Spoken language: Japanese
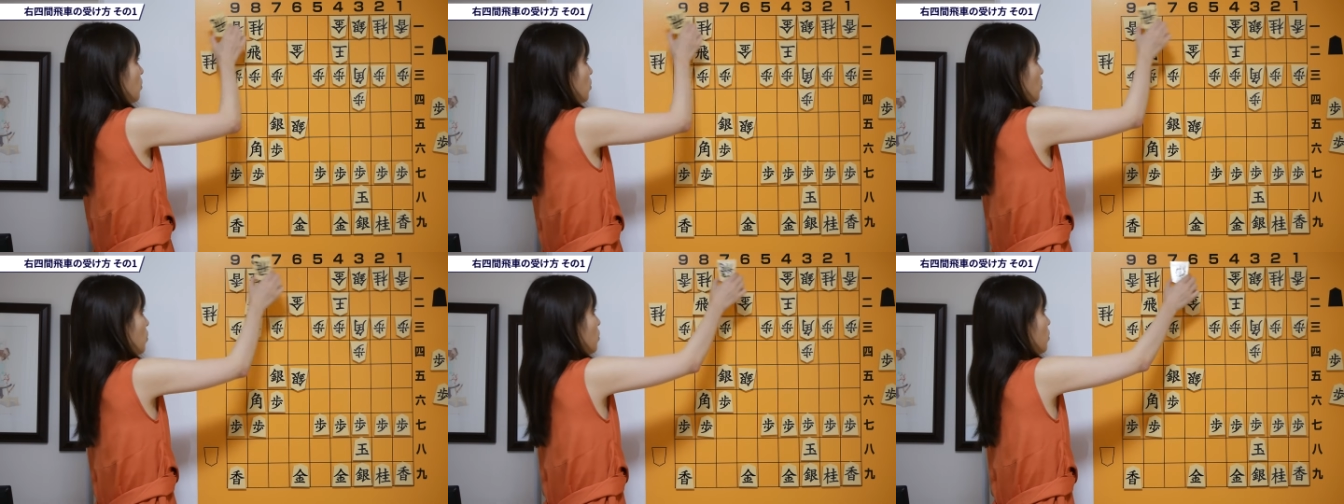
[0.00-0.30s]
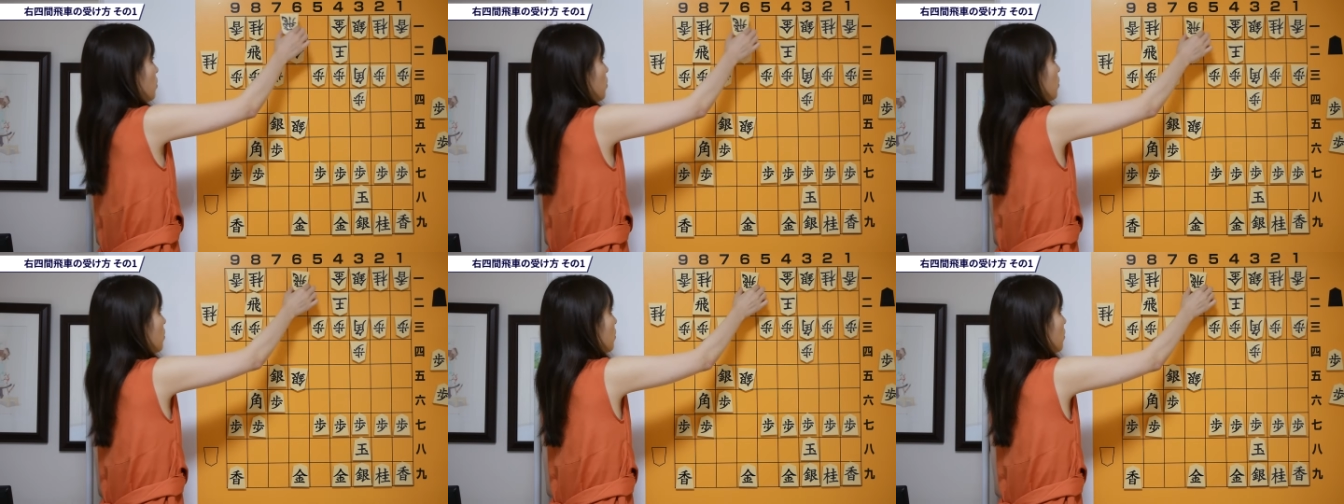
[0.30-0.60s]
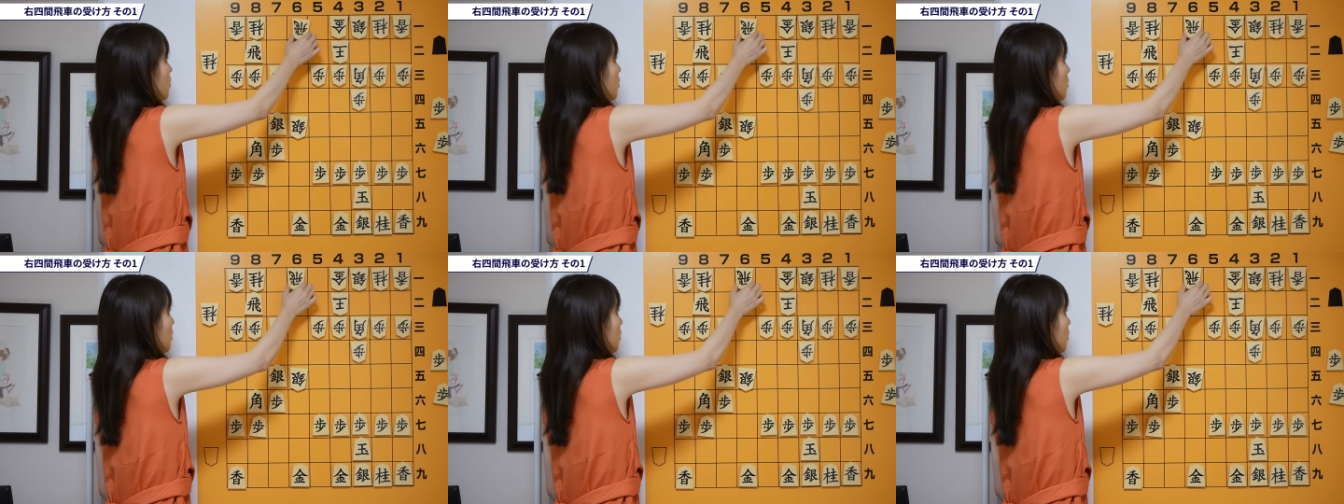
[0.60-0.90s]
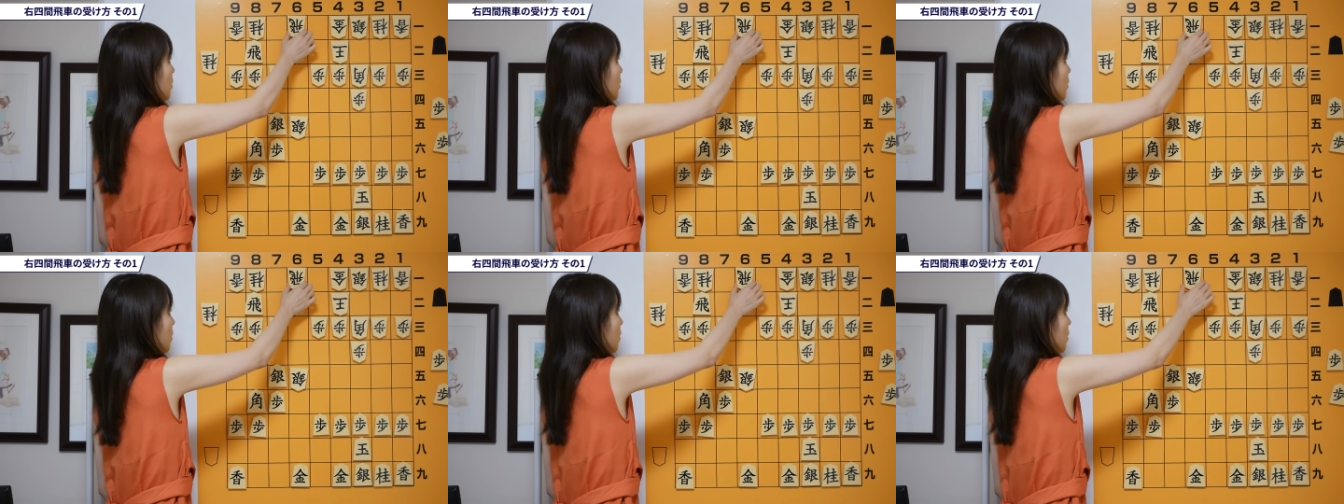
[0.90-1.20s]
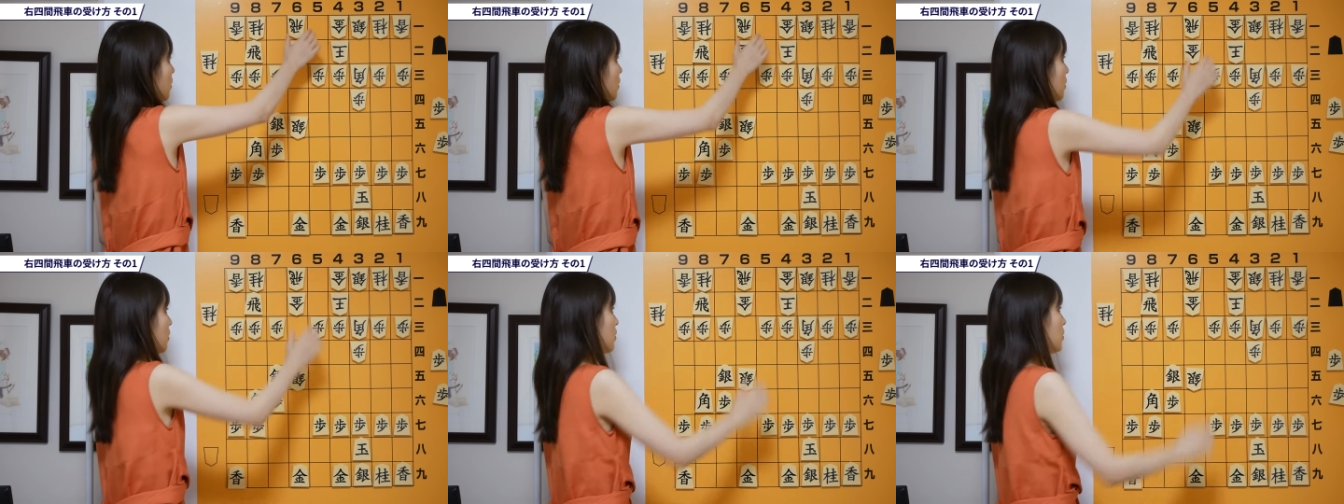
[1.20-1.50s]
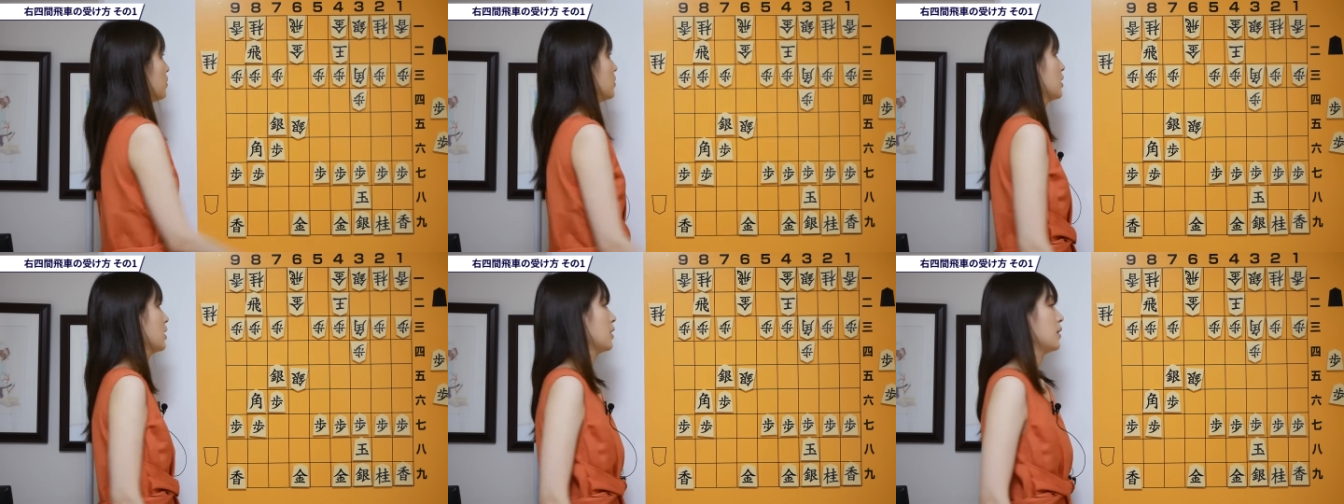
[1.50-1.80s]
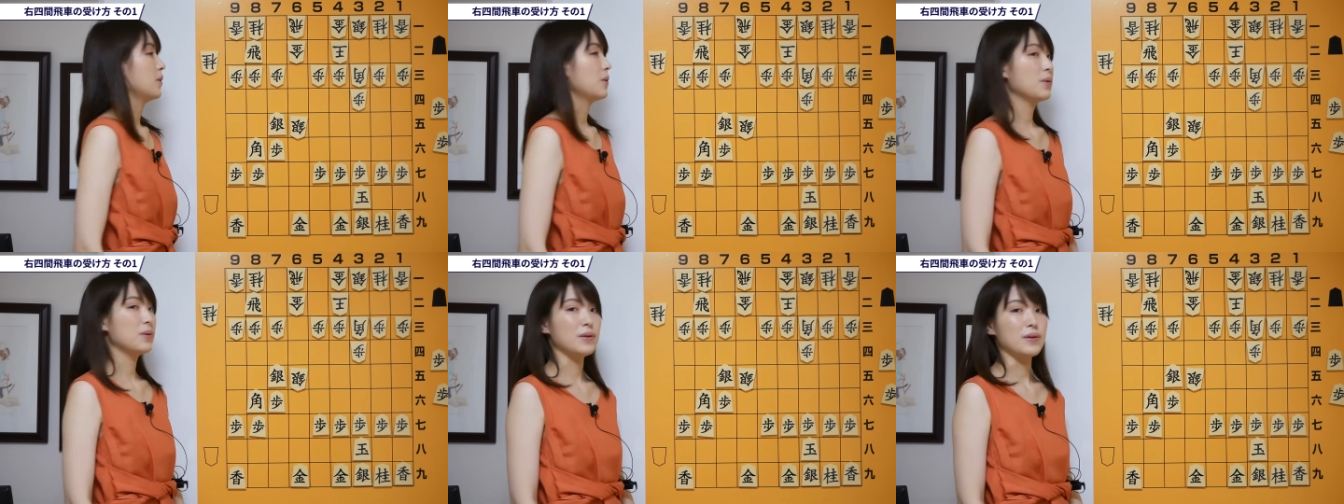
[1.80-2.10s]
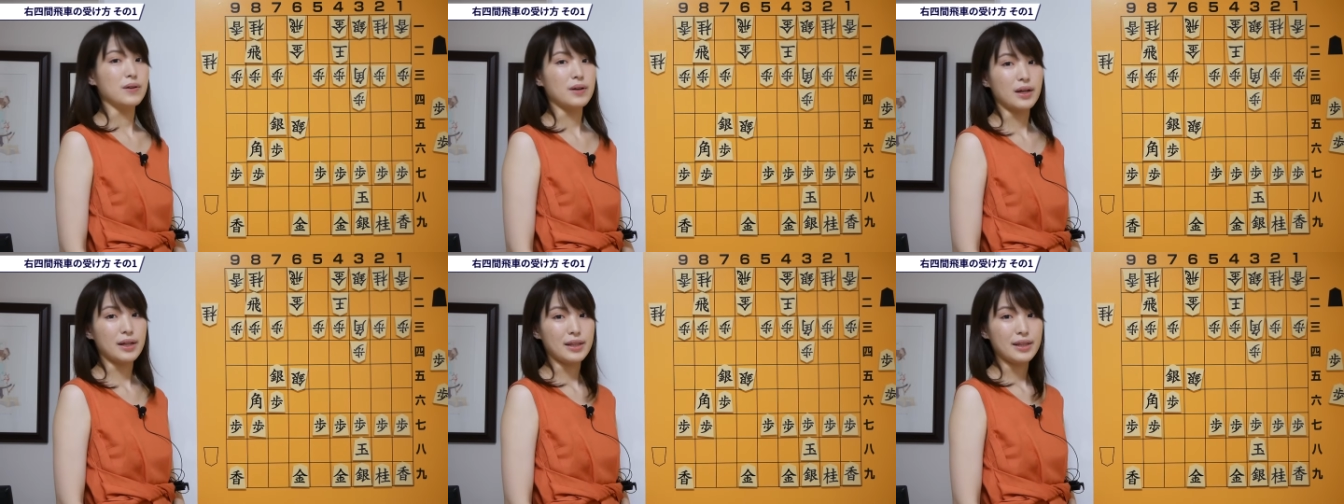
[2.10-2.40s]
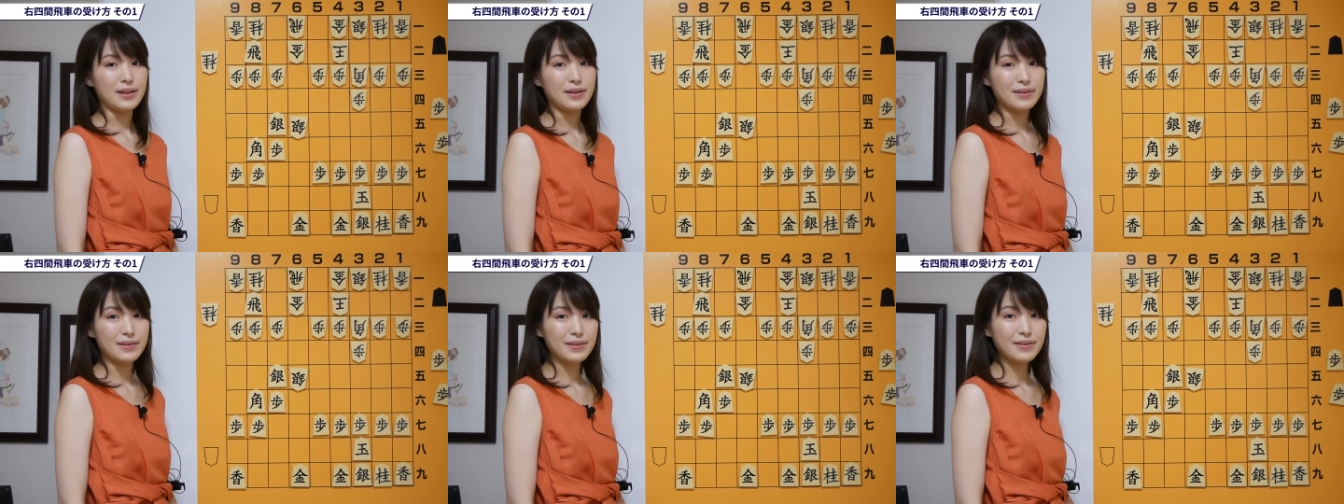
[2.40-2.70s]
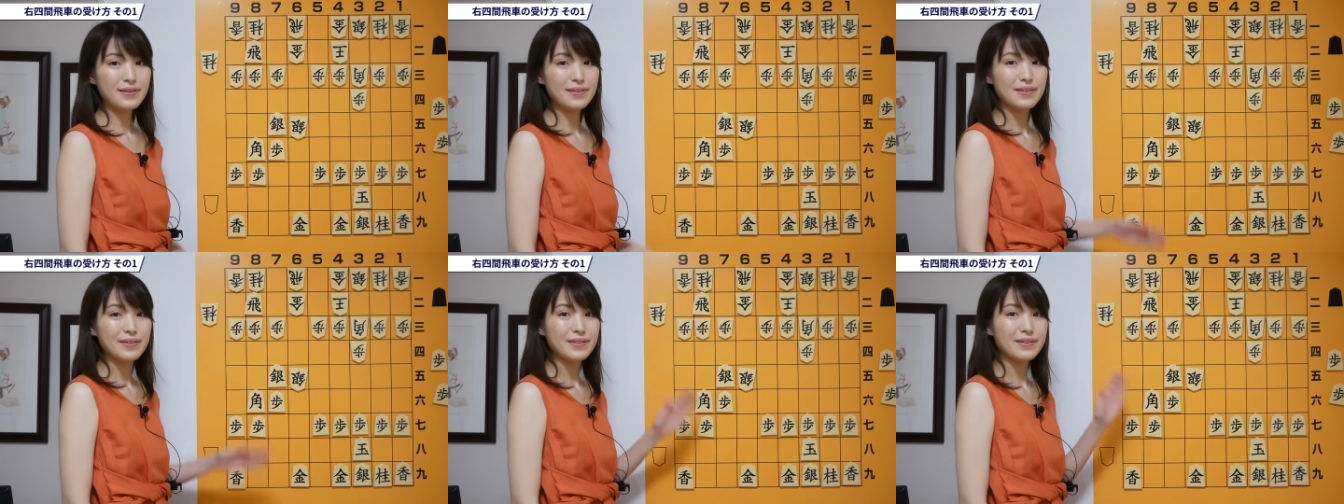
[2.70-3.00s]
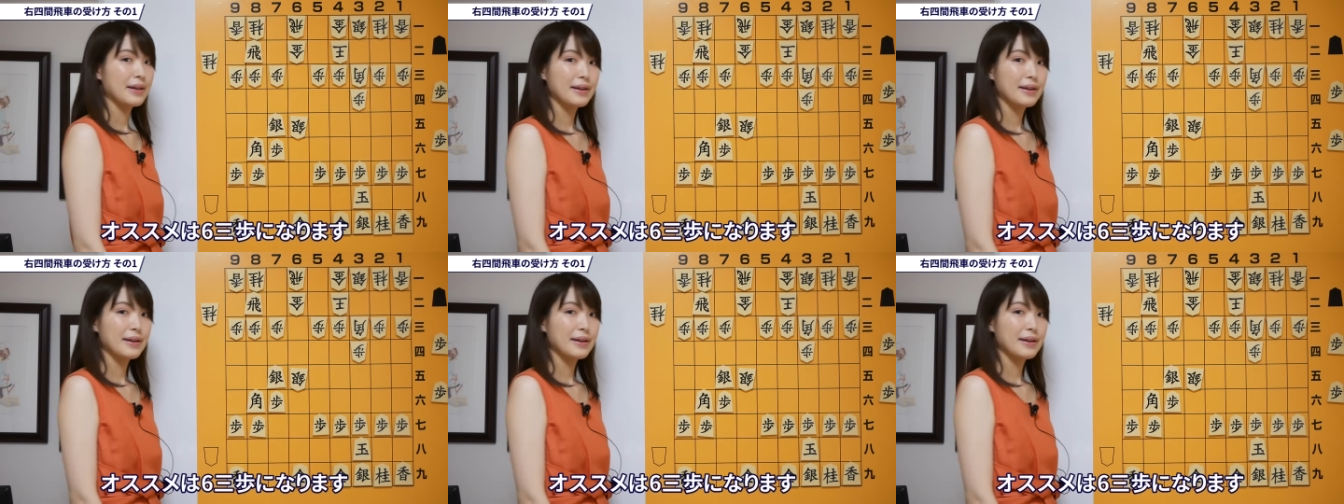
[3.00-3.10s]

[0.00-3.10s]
と打ったらどうするかっていうと、